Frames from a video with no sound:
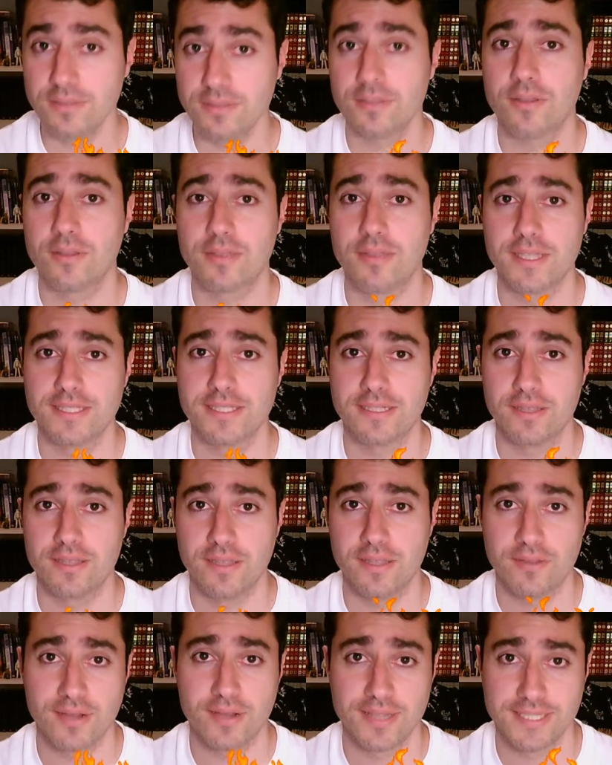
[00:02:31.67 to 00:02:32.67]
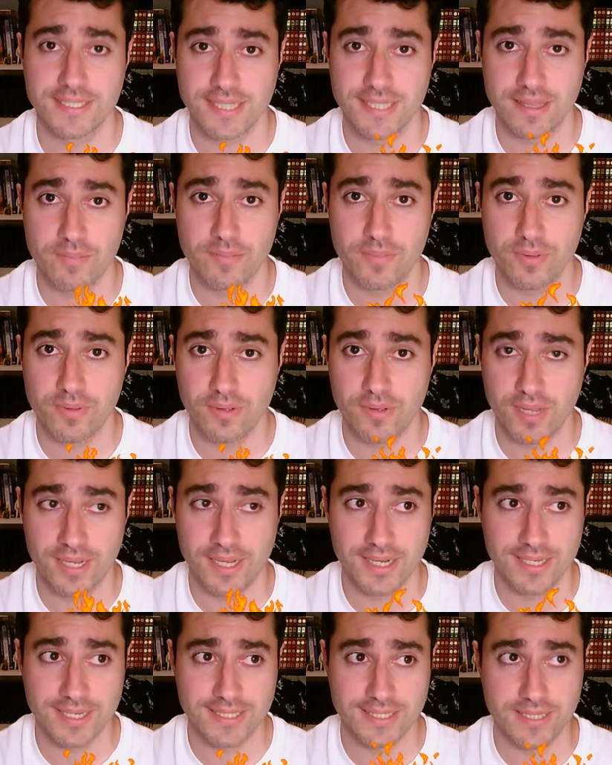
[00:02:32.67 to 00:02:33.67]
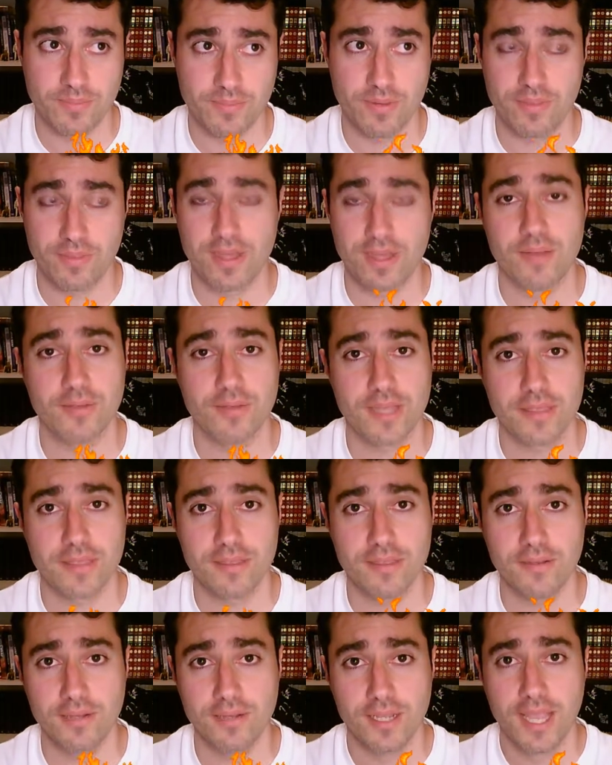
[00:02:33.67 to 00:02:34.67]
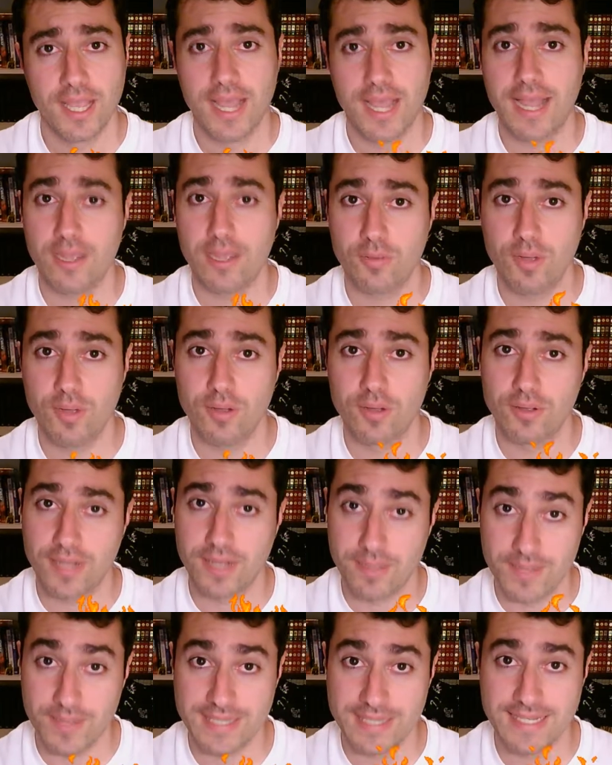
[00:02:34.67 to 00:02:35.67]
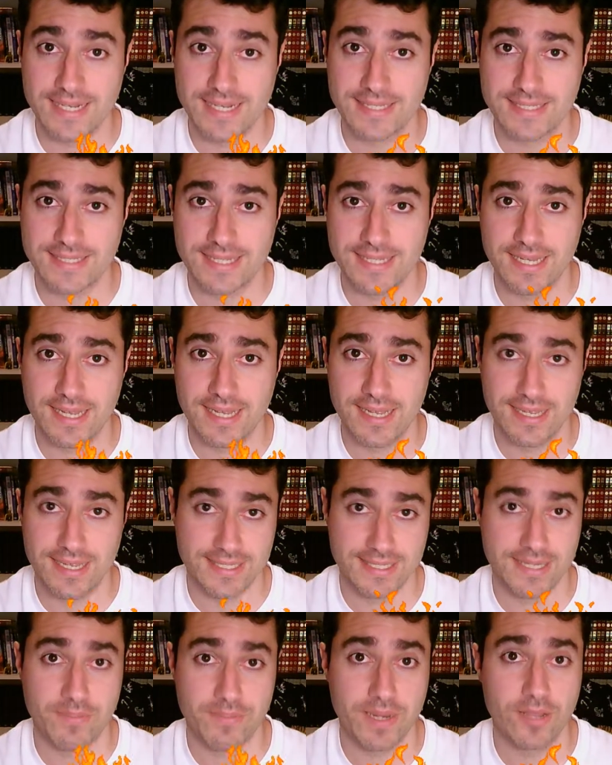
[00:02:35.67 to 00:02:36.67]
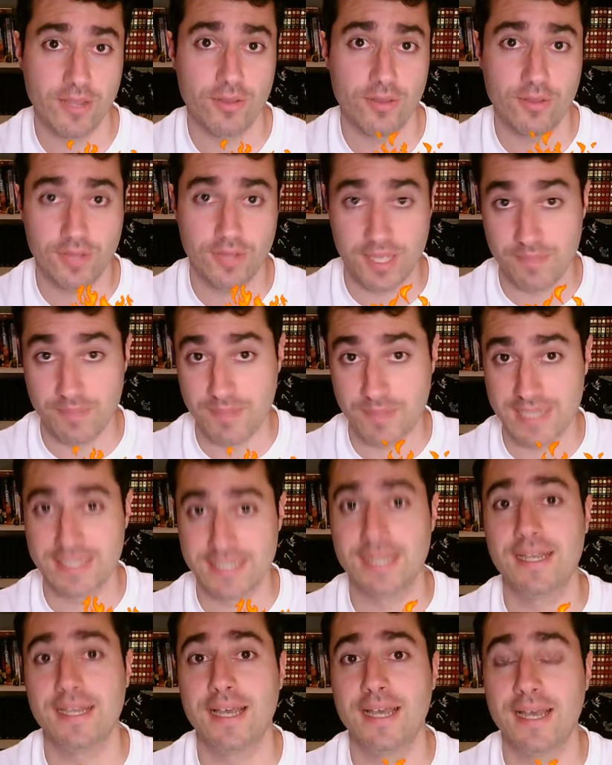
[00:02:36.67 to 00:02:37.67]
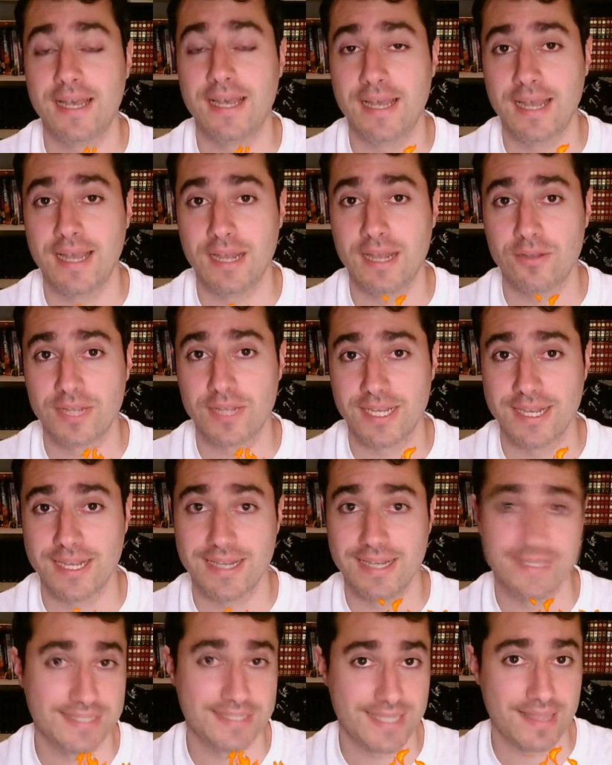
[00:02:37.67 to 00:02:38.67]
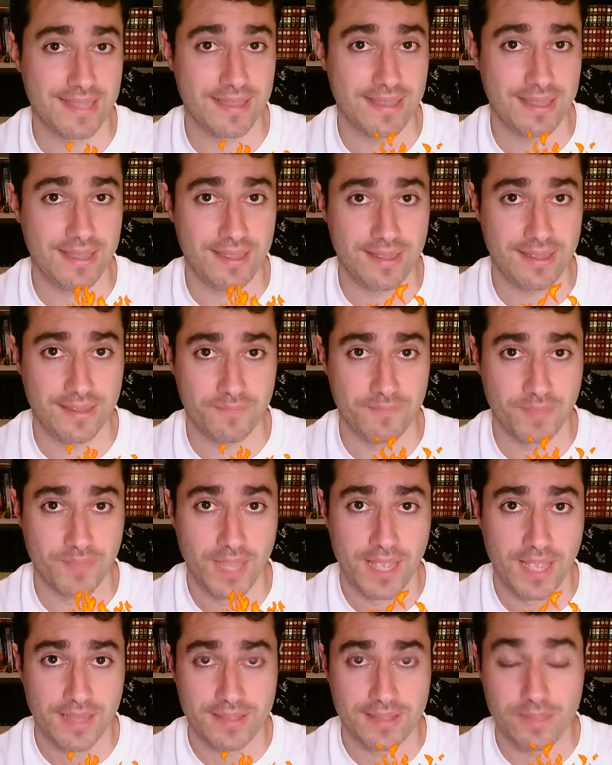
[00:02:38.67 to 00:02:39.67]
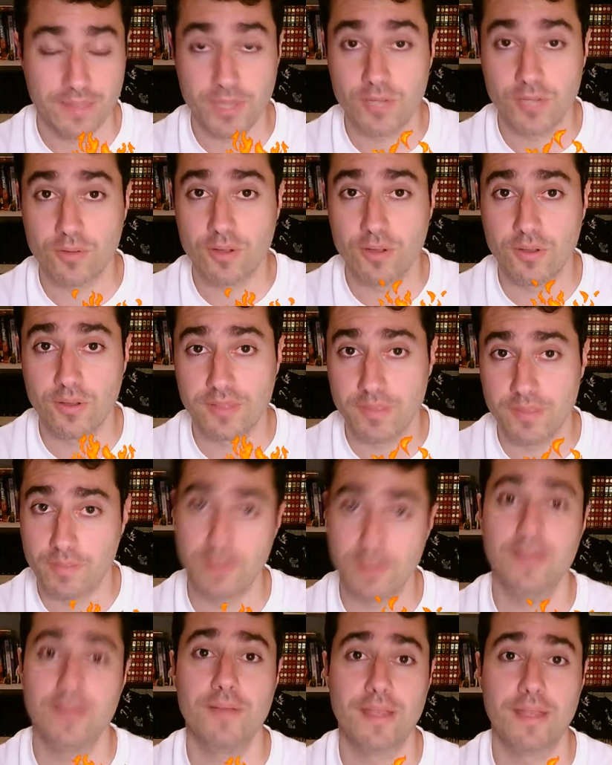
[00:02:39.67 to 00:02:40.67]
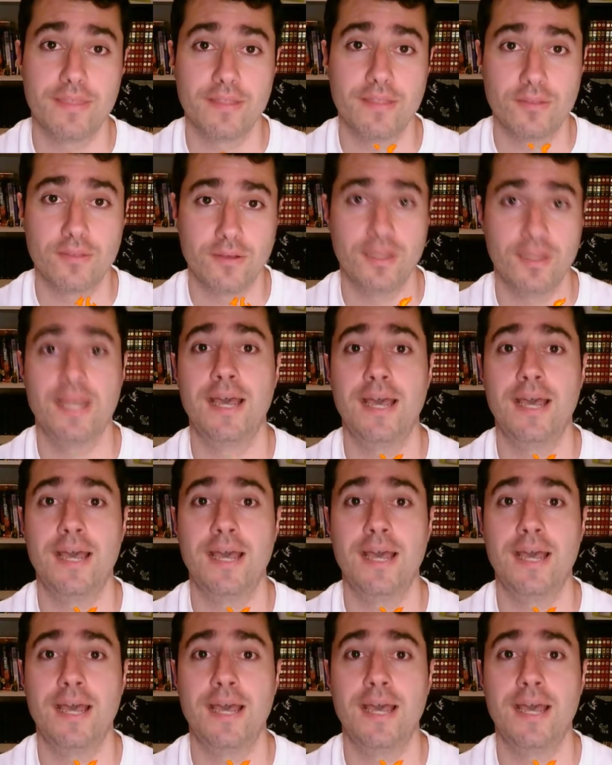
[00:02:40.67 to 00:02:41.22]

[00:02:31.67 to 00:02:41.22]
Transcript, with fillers: Entonces, eh, durante ese tiempo en el que se produce la votación, hay juegos que pasan ese periodo y pasan a, lo que es la lista de, videojuegos disponibles dentro del